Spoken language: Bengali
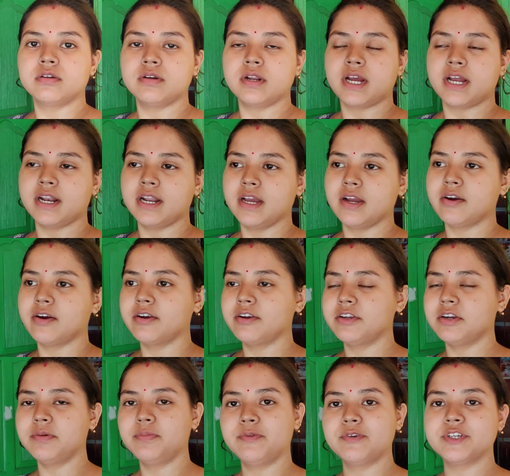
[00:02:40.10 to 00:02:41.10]
তো
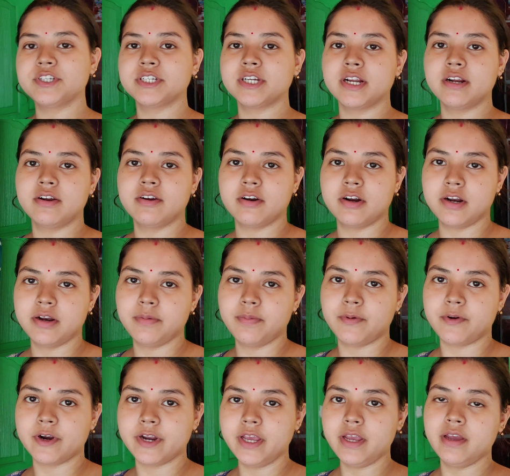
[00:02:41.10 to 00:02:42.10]
রান্নাঘরটার পরিষ্কার করার
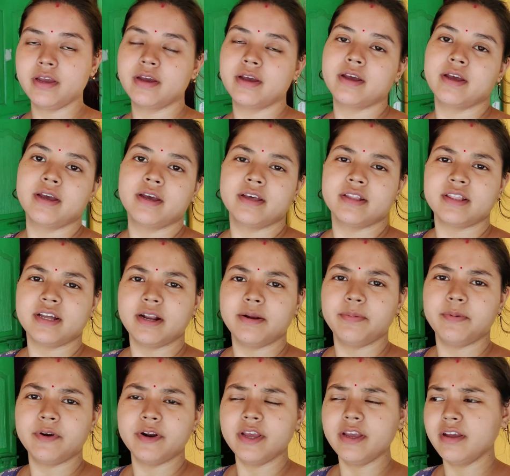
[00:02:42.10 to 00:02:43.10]
পরে
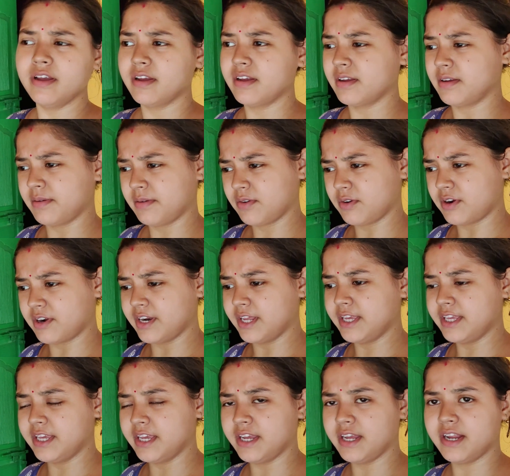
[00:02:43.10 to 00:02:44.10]
তারপরে
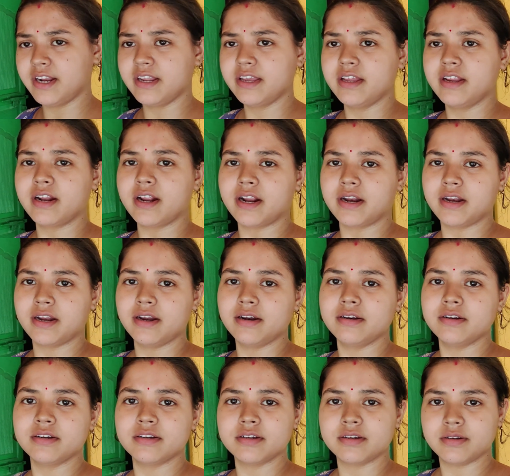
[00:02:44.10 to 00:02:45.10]
ঘরে গিয়ে আর কি
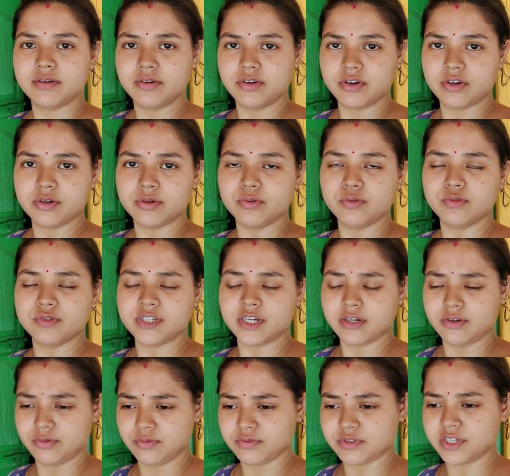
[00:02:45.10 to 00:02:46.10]
রান্নার
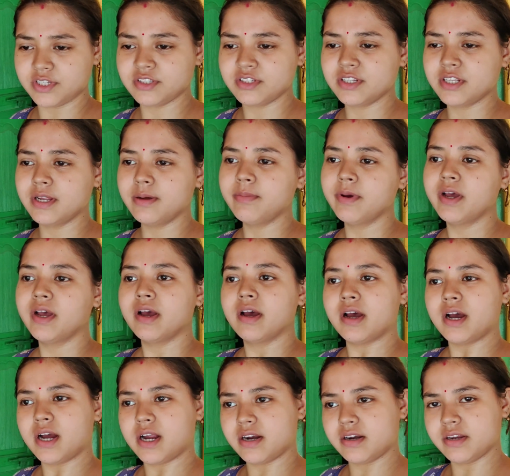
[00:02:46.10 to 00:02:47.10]
গুছানো গুছাচ্ছিলাম
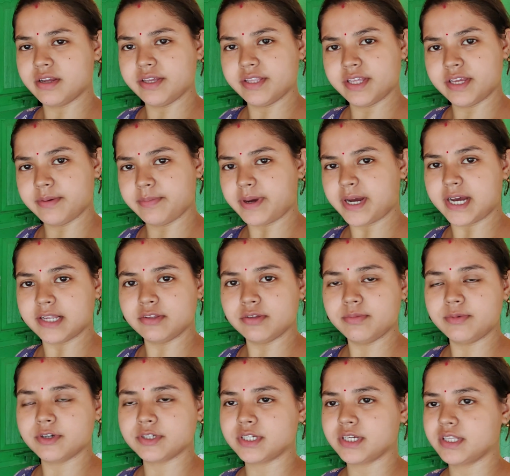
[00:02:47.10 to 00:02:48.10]
আর এদিকে
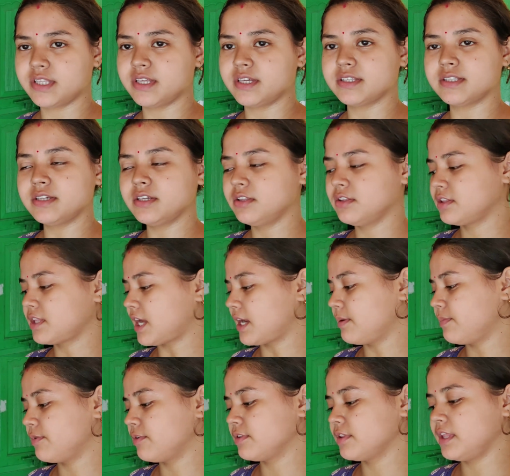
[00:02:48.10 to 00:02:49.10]
ভাতও বসিয়ে দিয়েছি
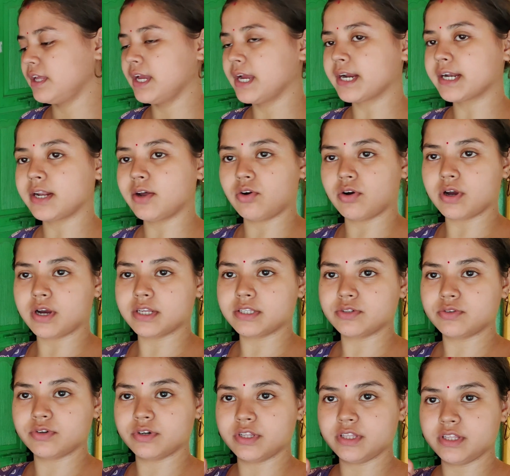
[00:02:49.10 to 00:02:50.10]
তার মধ্যে একটা
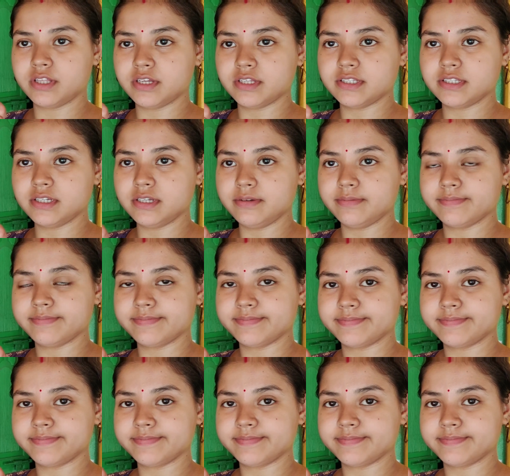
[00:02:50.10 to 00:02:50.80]
অকাজ করে দিয়েছি